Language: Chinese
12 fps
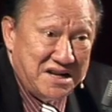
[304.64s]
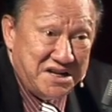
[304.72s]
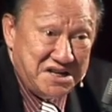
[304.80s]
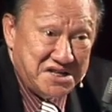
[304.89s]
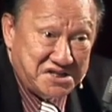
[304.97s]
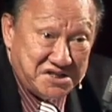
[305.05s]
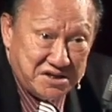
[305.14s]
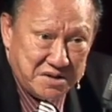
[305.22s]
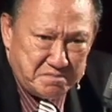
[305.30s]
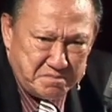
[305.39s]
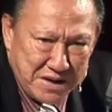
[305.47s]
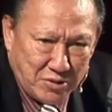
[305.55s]
了一次的
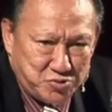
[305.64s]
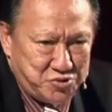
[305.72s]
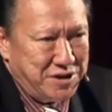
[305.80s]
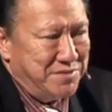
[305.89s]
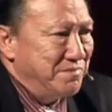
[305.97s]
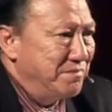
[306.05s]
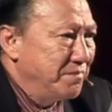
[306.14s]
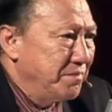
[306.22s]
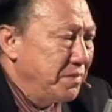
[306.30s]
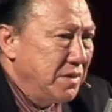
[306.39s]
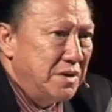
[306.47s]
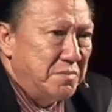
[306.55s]
表决，
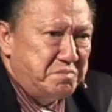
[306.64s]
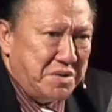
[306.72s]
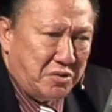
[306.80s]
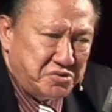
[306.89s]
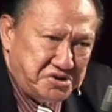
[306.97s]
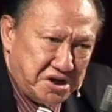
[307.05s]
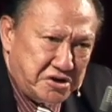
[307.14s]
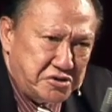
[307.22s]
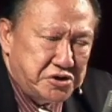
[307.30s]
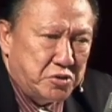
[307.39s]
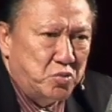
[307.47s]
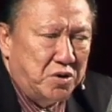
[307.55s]
表决的
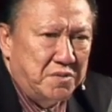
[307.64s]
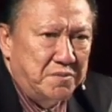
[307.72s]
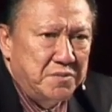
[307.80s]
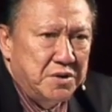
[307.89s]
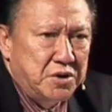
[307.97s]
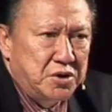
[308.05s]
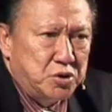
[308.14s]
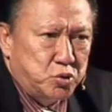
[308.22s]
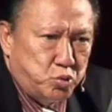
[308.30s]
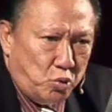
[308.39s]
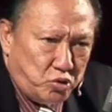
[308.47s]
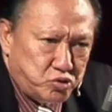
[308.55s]
结果，
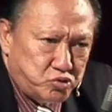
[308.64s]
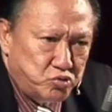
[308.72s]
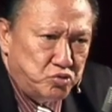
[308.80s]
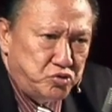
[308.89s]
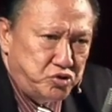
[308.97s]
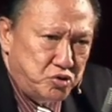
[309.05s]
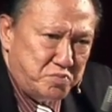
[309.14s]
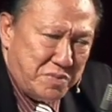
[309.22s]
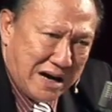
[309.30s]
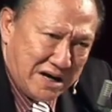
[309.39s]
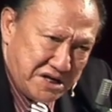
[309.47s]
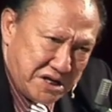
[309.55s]
多数就
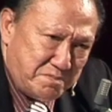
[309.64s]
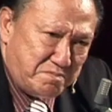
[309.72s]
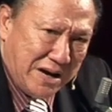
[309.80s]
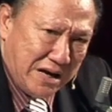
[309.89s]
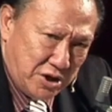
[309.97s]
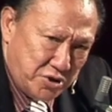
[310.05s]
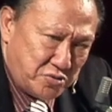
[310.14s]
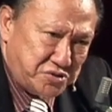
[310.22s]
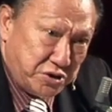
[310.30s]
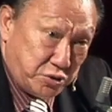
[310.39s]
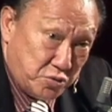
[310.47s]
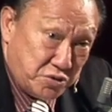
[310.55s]
把一百六
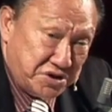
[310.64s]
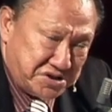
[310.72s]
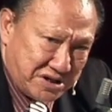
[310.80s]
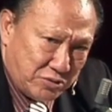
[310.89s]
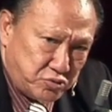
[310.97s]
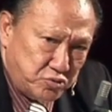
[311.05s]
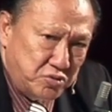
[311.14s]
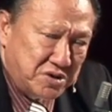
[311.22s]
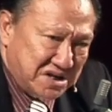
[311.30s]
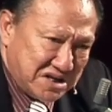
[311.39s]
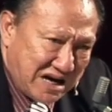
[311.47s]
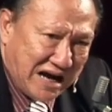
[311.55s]
十多个少数
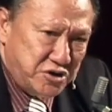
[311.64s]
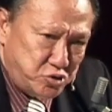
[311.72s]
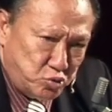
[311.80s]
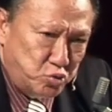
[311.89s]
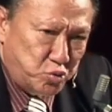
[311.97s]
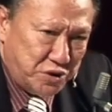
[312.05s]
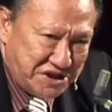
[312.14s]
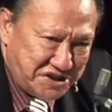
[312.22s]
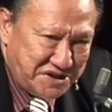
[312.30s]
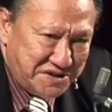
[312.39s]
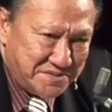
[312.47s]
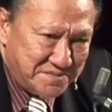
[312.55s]
开除会籍，